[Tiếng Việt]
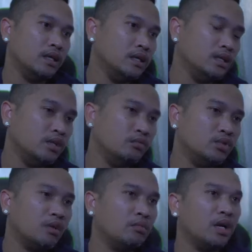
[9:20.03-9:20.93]
nhóm
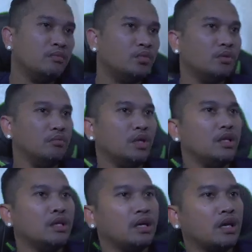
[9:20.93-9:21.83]
trong bán phòng
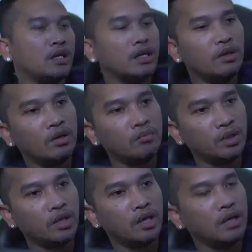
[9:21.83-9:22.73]
miền nâng ca này nòm bị
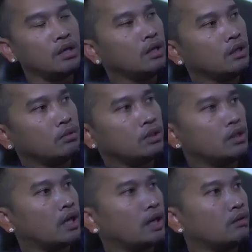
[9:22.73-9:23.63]
nhẹ thôi
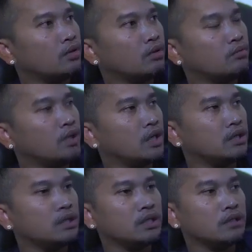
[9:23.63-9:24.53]
cả được nhóm
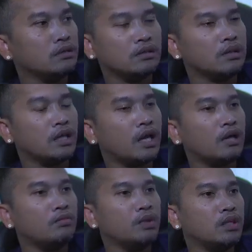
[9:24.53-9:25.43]
dây dương nè na
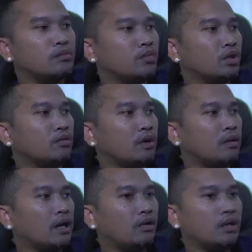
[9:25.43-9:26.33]
con miền trong lạch qua và
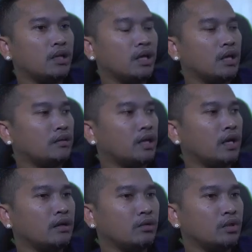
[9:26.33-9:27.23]
háo anh nhẹ đã
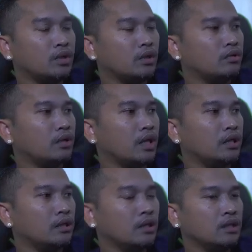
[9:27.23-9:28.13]
tăng luôn đã luôn
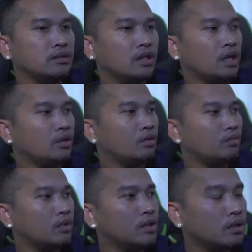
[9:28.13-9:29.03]
anh che cột
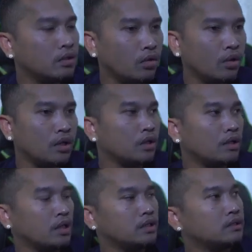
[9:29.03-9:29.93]
rương coi lơ
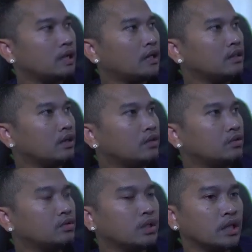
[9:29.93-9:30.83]
cái đã ắt
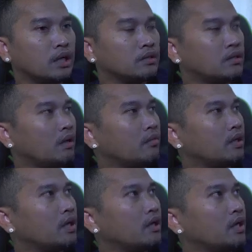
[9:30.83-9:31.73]
xua này ắt đã bạn
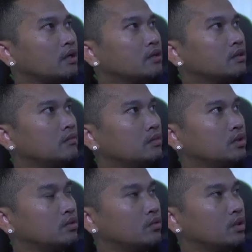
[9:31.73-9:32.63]
á nó đang sợ mà
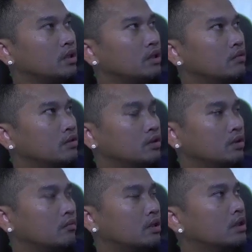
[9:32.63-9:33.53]
cuột thì còn chưa nhóm ạ